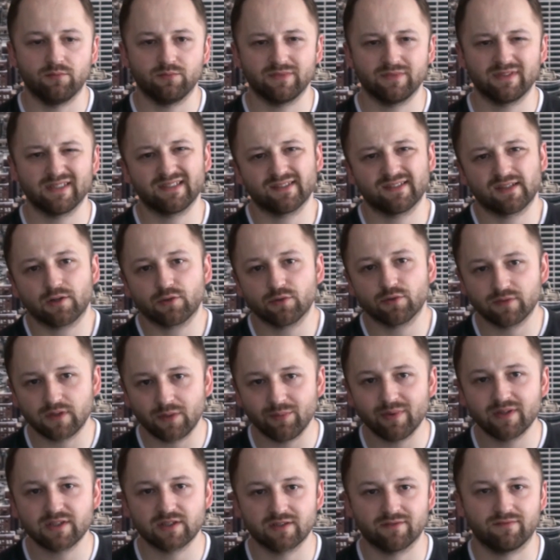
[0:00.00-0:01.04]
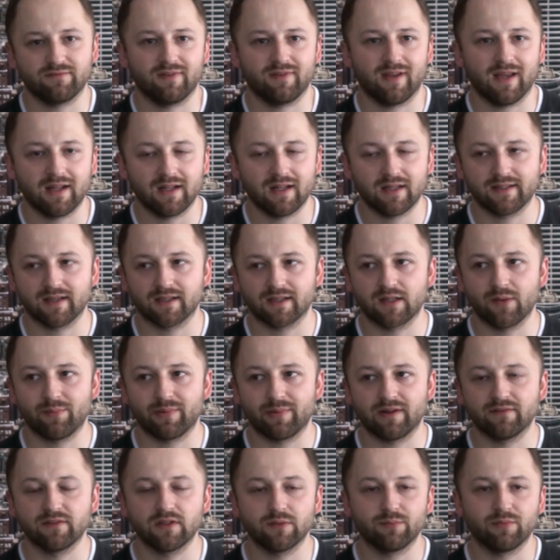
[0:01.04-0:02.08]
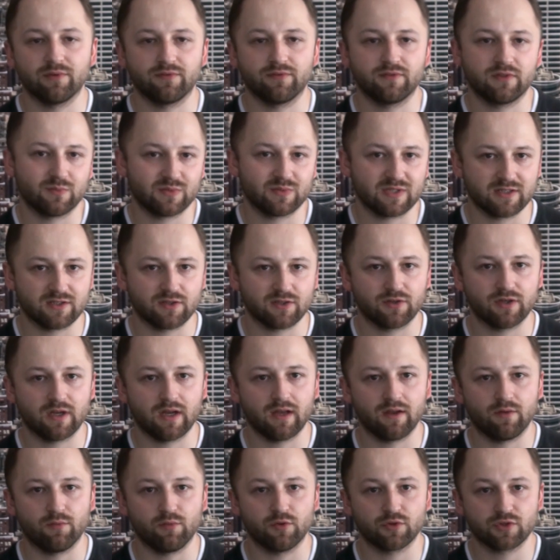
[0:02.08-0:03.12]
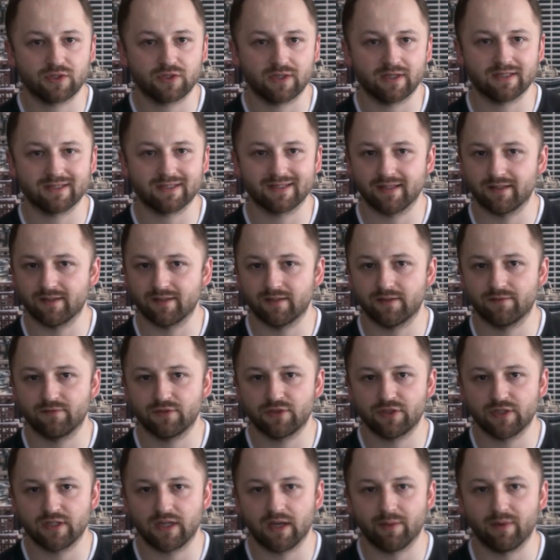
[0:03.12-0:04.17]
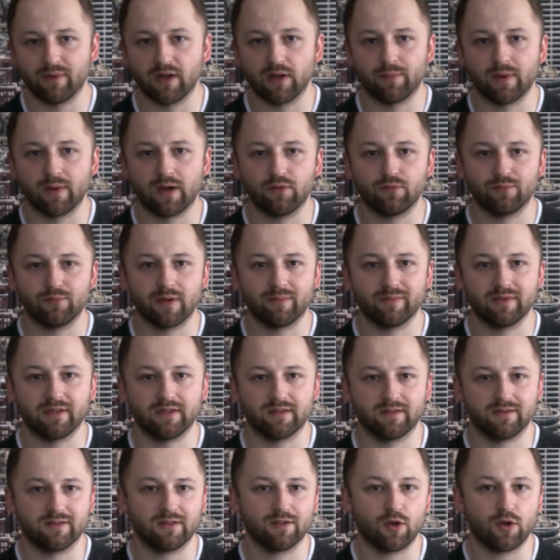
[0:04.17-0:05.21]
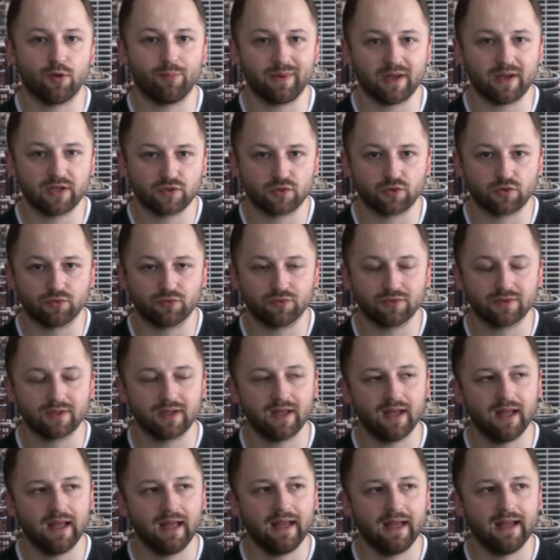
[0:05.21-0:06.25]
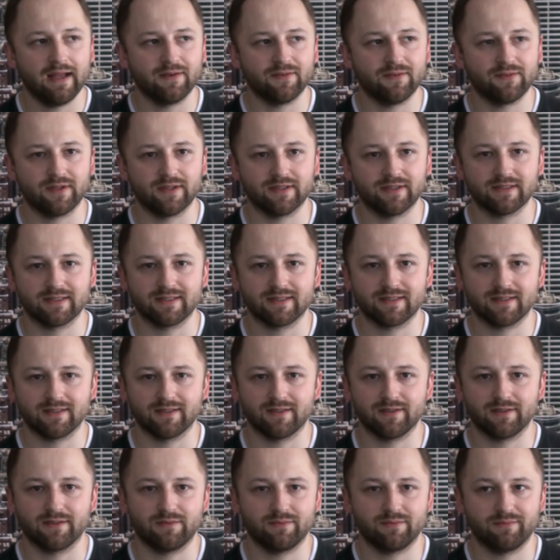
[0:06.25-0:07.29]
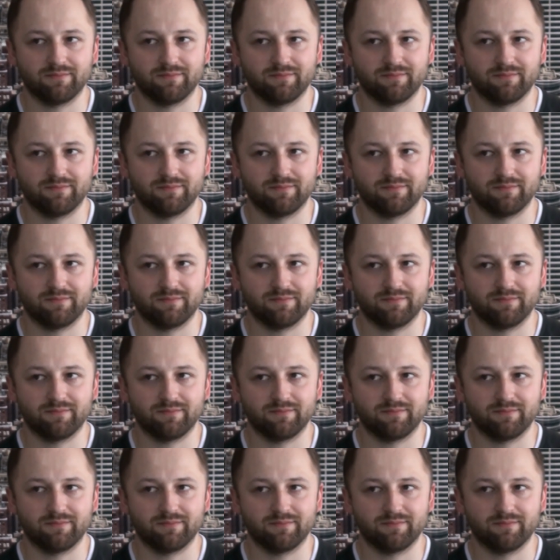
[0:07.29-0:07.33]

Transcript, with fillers: Tych startów nie będzie wiele tak naprawdę, bo w tym sezonie łącznie z wyścigiem Le Mans mamy tylko 5 rund grunt, więc e,